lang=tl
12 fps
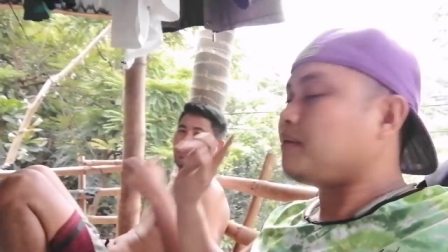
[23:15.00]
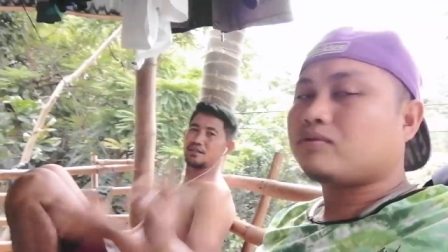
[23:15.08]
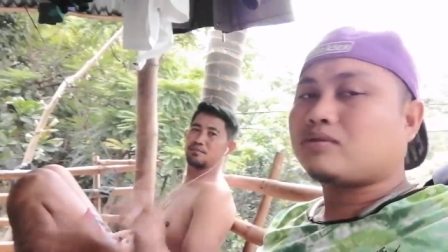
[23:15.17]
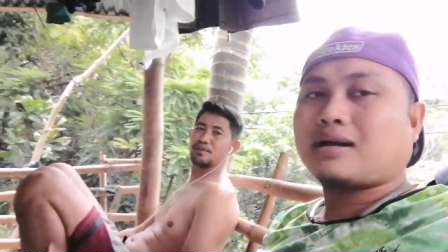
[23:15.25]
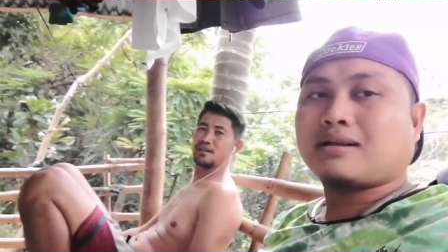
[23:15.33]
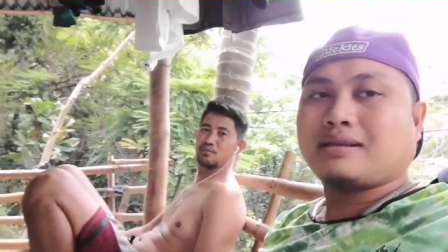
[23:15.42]
Ay,
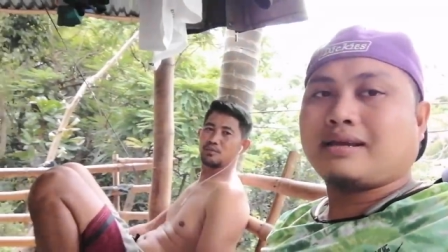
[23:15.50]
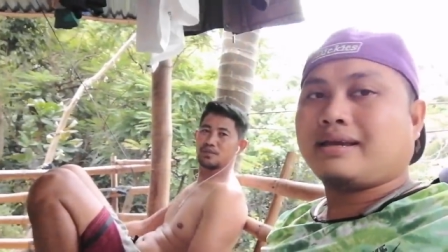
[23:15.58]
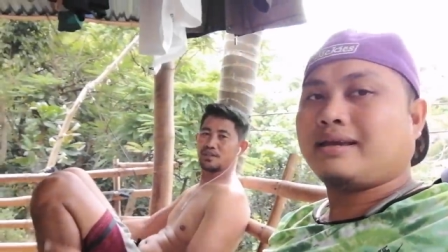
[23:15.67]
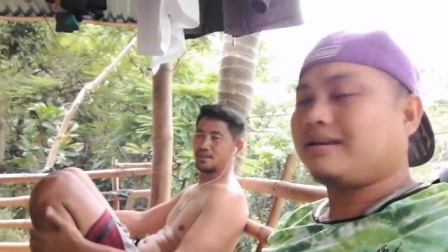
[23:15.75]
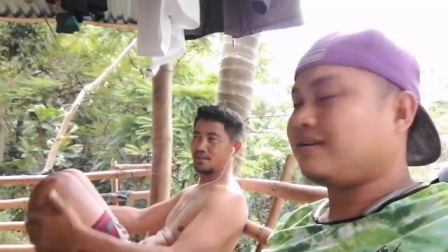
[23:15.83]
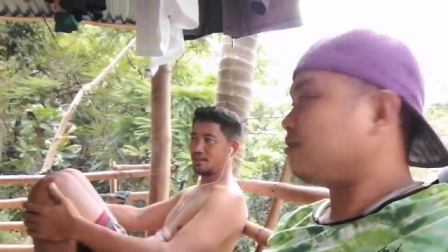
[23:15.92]
eh.
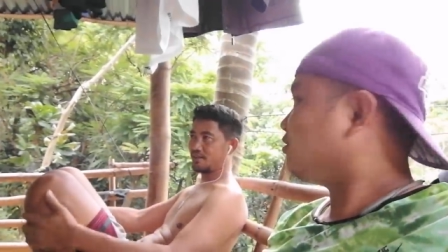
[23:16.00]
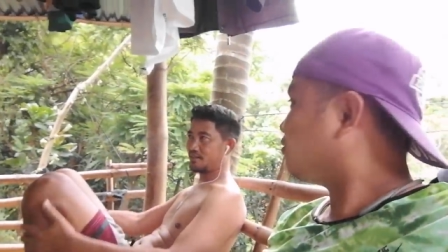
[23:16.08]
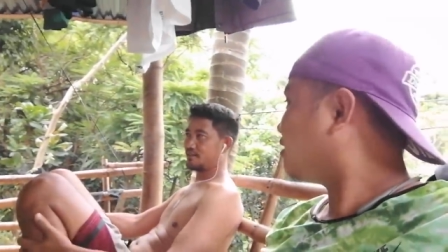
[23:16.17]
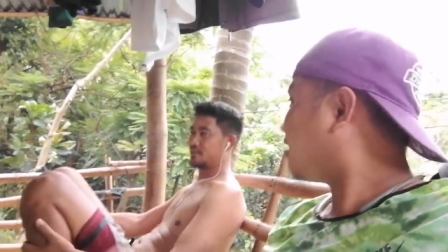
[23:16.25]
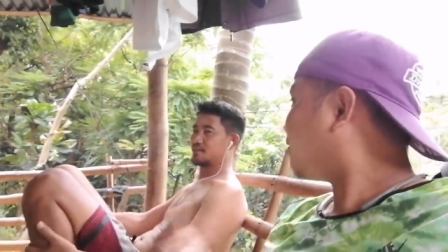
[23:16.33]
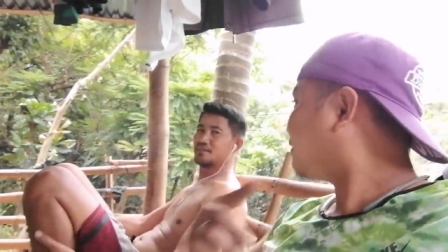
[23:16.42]
putakti. O, oh,
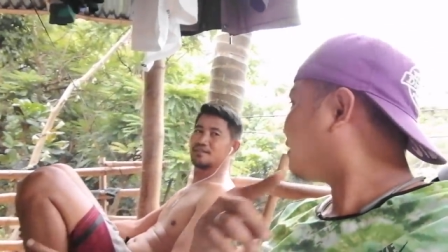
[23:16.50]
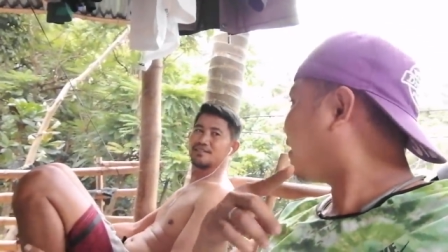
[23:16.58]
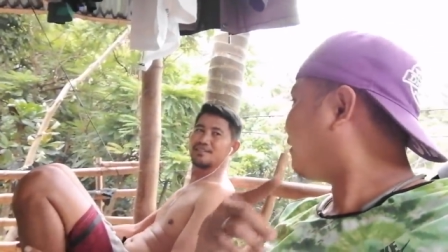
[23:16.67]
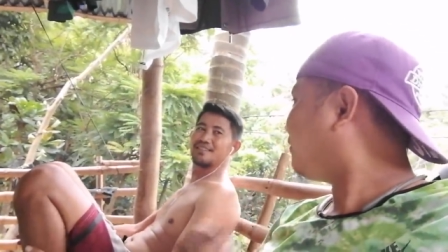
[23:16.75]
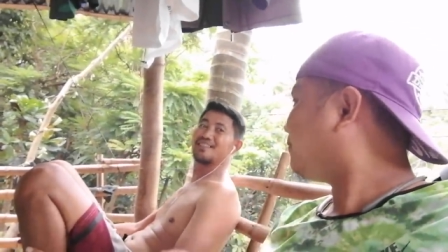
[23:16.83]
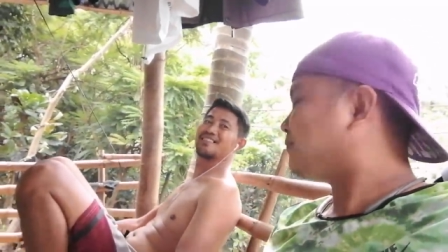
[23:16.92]
yung dalawa
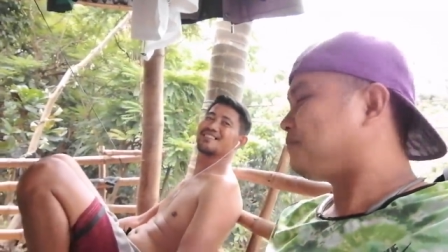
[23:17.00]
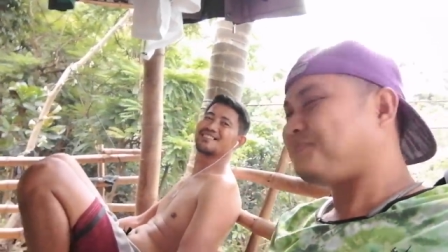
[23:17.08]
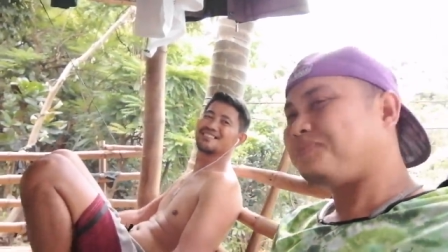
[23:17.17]
tayo.